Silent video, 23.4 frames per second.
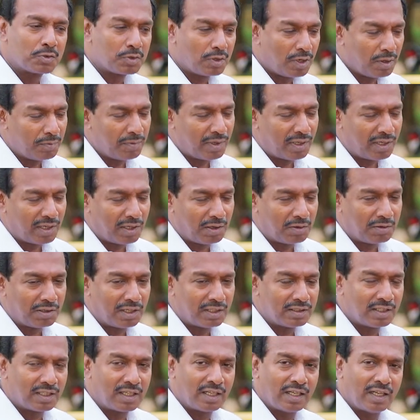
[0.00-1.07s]
পরিষ্কার
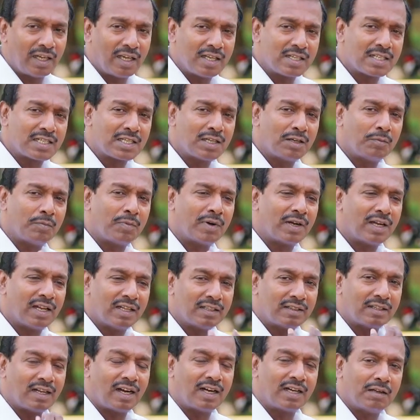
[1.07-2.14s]
পরিচ্ছন্ন থাকতো না
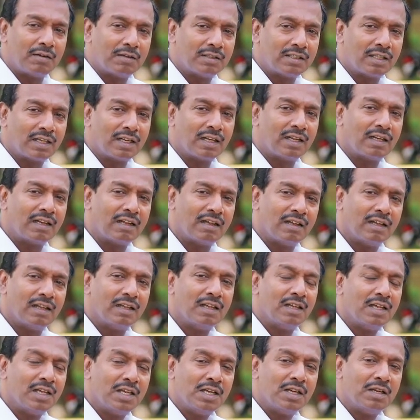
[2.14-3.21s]
অলস হয়ে গিয়েছিল
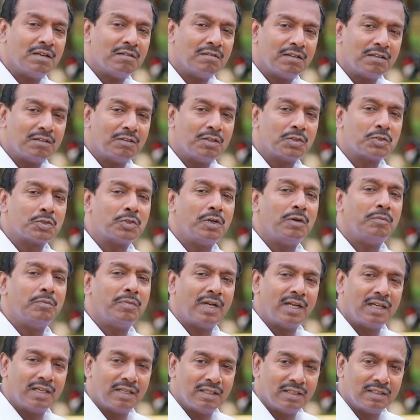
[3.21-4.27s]
আমি
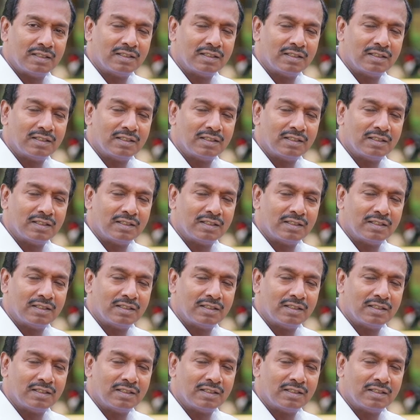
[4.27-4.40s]
একবার